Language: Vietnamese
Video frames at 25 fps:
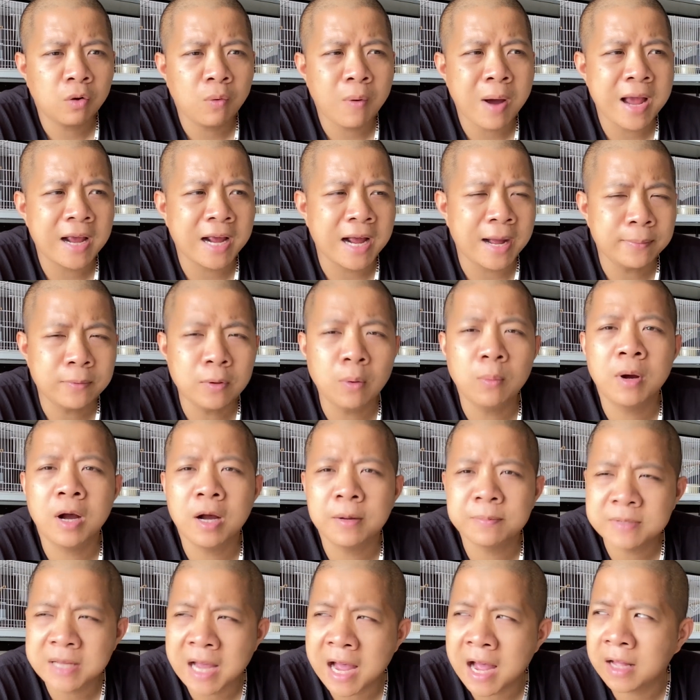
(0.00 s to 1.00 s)
ngoài cám tổng
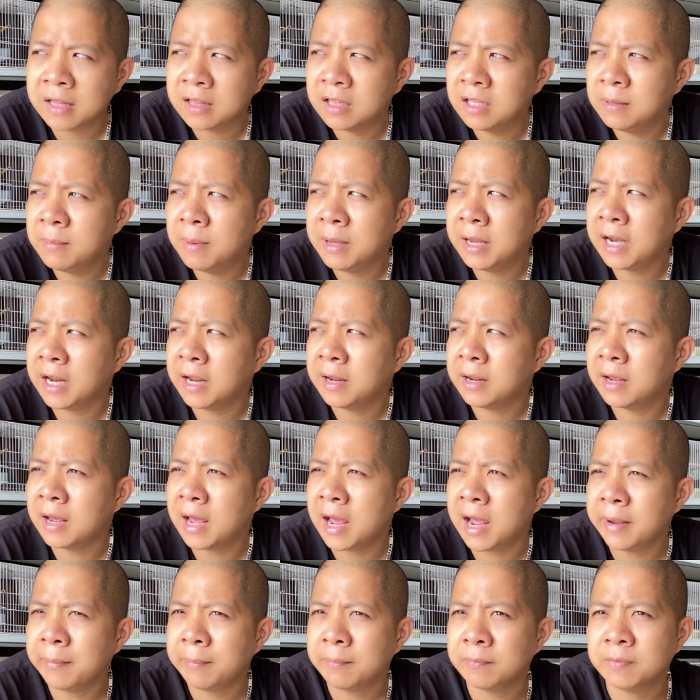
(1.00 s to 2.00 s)
hợp ra thì bên
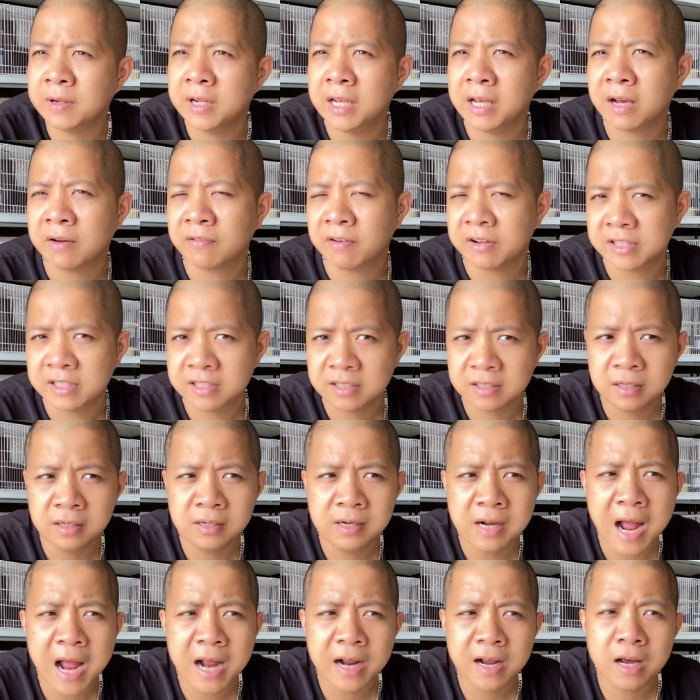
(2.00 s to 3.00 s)
em thì phải
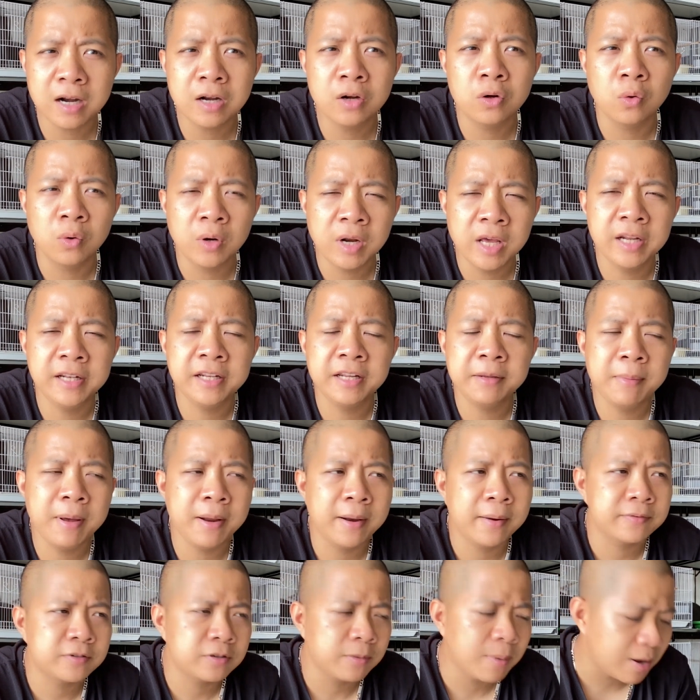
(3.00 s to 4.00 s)
từ hai cân đổ lên thì bên
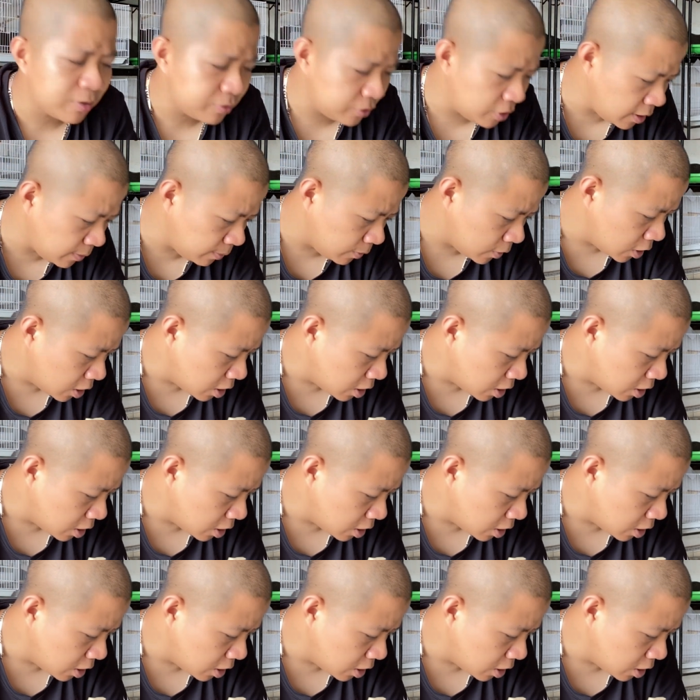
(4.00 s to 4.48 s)
em sẽ bao ship.